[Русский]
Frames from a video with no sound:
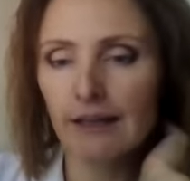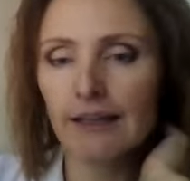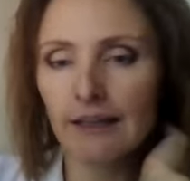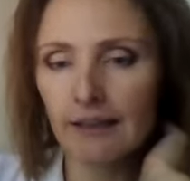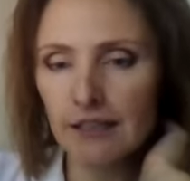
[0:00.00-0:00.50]

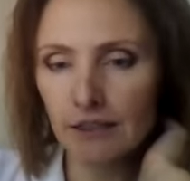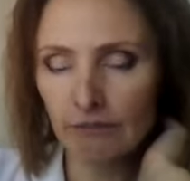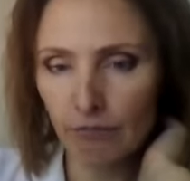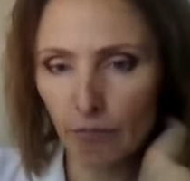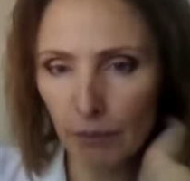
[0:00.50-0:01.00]
И если
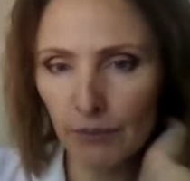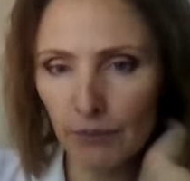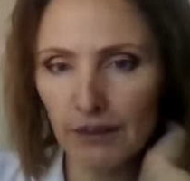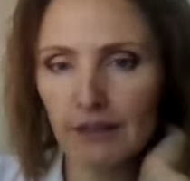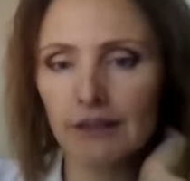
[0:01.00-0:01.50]
в
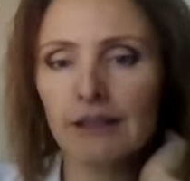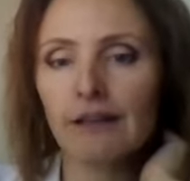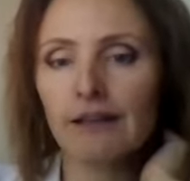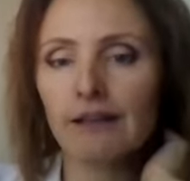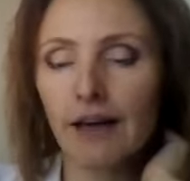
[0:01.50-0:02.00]
момент,
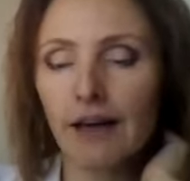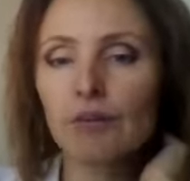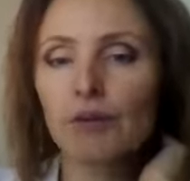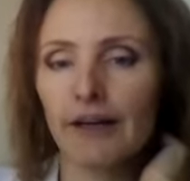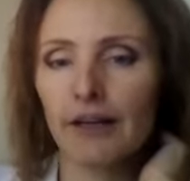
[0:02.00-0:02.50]
когда вы
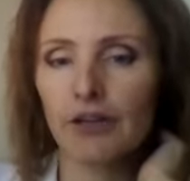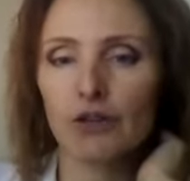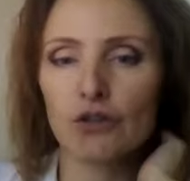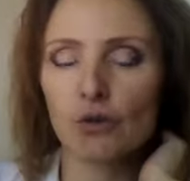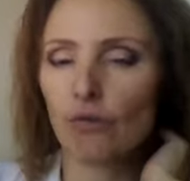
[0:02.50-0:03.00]

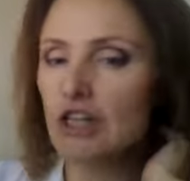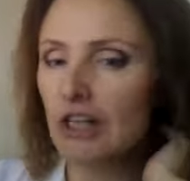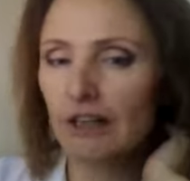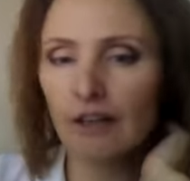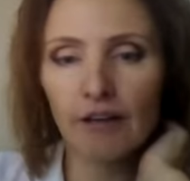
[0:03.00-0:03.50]
понимаете, что
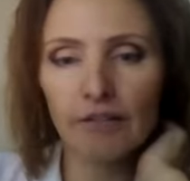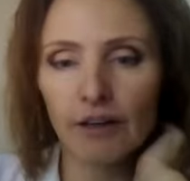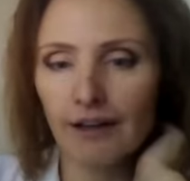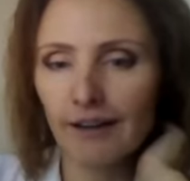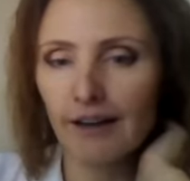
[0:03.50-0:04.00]
ваша
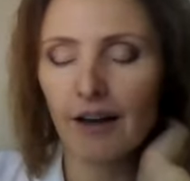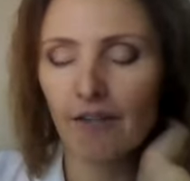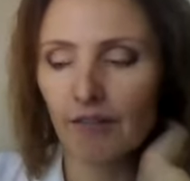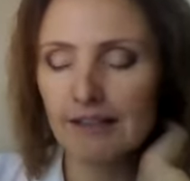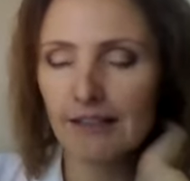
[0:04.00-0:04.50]
голова
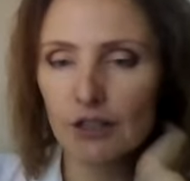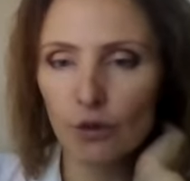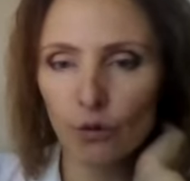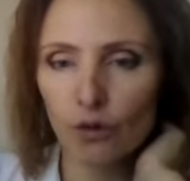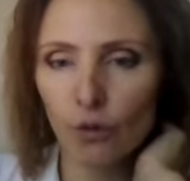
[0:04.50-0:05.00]
вас
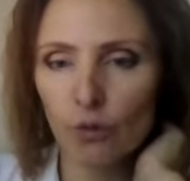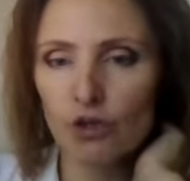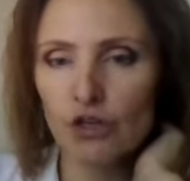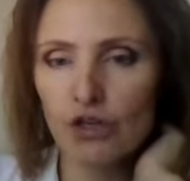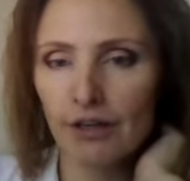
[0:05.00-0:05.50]
настолько
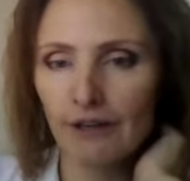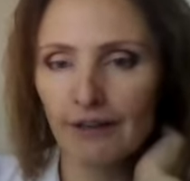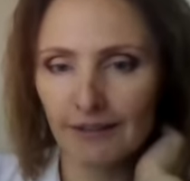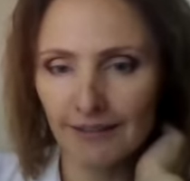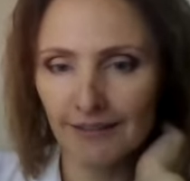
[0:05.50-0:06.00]
уже
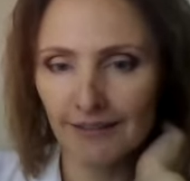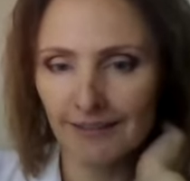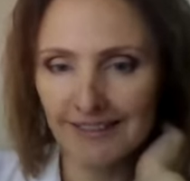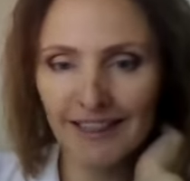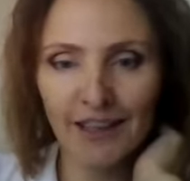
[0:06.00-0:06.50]

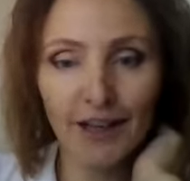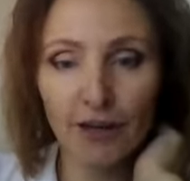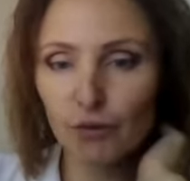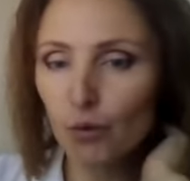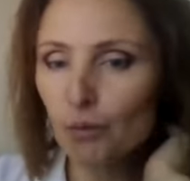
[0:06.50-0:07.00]
э,
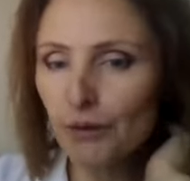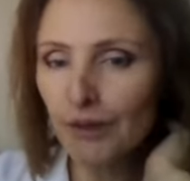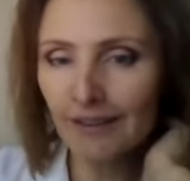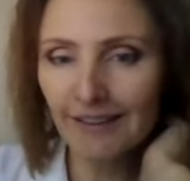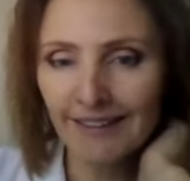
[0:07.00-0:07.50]
загнала в
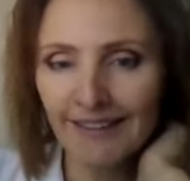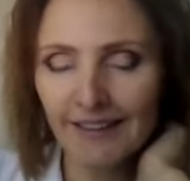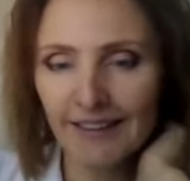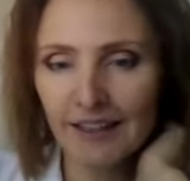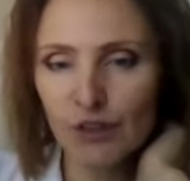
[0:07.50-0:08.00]
тупик,
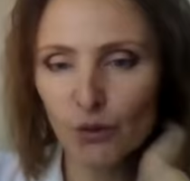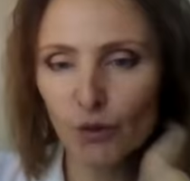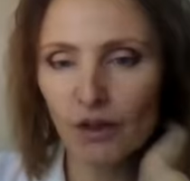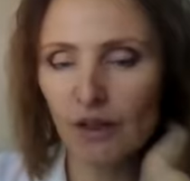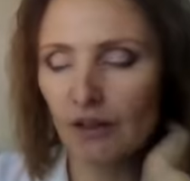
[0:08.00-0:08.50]
и
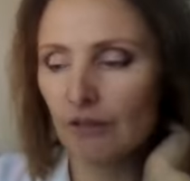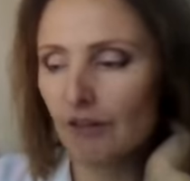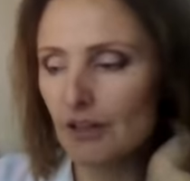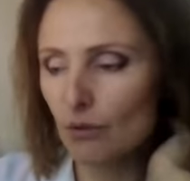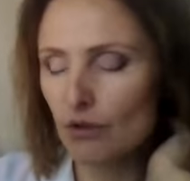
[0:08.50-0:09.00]
настолько
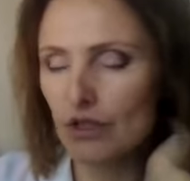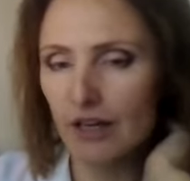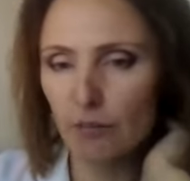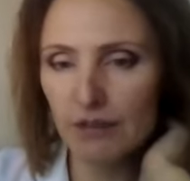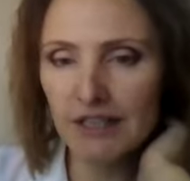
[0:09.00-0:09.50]
вас уже
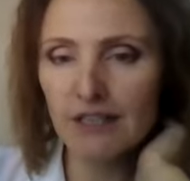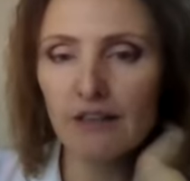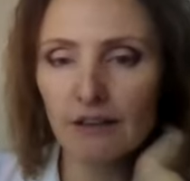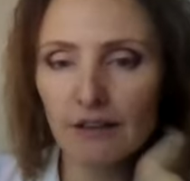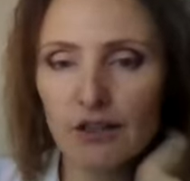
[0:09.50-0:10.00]

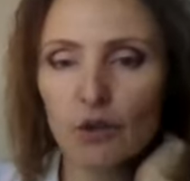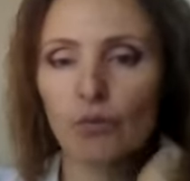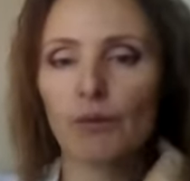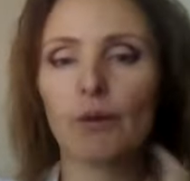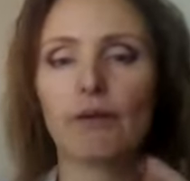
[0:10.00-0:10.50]
обессилило, что вы
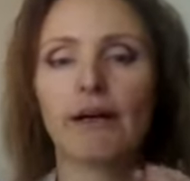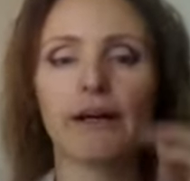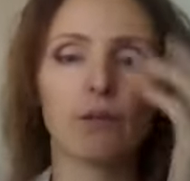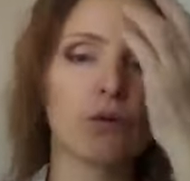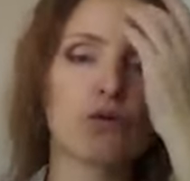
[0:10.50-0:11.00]

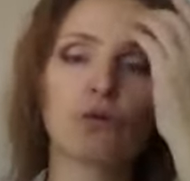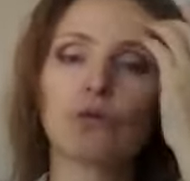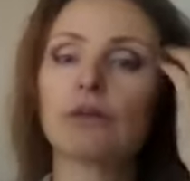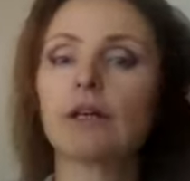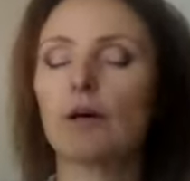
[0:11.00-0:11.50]
понимаете, например, что
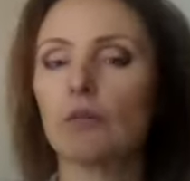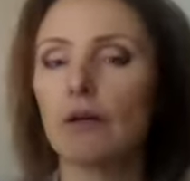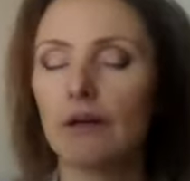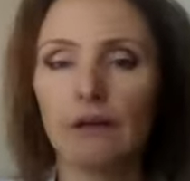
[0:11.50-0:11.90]
вы там